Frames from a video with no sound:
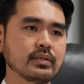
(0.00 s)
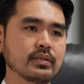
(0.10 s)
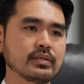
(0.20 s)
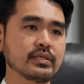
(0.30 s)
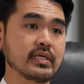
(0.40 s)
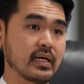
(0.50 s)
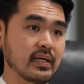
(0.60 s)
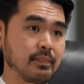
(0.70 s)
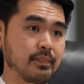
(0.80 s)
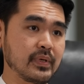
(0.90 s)
Sejarah
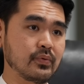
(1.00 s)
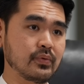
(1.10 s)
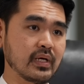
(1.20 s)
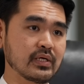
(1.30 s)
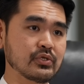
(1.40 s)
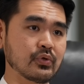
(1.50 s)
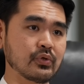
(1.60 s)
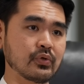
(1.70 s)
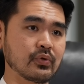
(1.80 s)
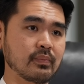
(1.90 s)
penuh dengan
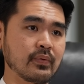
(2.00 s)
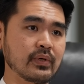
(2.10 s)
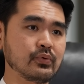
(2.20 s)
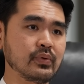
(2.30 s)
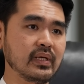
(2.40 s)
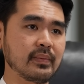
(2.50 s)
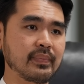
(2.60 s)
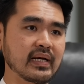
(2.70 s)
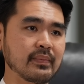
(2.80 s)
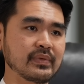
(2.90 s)
contoh bahwa dunia
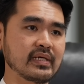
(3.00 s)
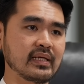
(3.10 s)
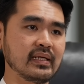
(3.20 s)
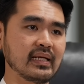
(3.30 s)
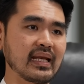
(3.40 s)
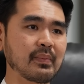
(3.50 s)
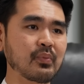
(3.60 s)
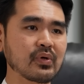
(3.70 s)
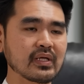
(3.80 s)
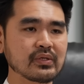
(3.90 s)
pernah menjadi
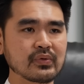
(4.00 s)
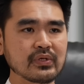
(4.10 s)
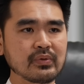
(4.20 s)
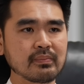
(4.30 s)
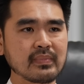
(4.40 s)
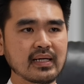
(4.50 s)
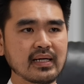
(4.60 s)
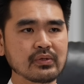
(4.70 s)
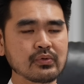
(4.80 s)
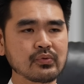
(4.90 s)
laboratorium
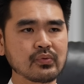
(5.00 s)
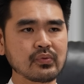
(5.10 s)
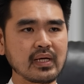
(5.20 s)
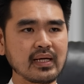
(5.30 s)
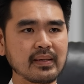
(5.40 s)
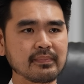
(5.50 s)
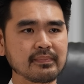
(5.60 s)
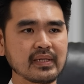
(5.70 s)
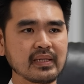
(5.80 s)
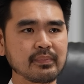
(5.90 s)
bahkan guru alam
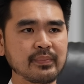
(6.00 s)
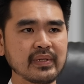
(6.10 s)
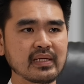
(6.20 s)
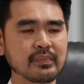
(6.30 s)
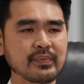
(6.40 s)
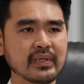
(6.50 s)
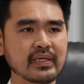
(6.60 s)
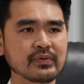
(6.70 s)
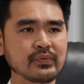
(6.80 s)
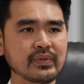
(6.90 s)
bagi
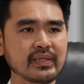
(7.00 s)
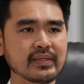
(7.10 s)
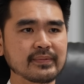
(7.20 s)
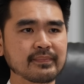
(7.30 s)
pemikir-pemikir dunia.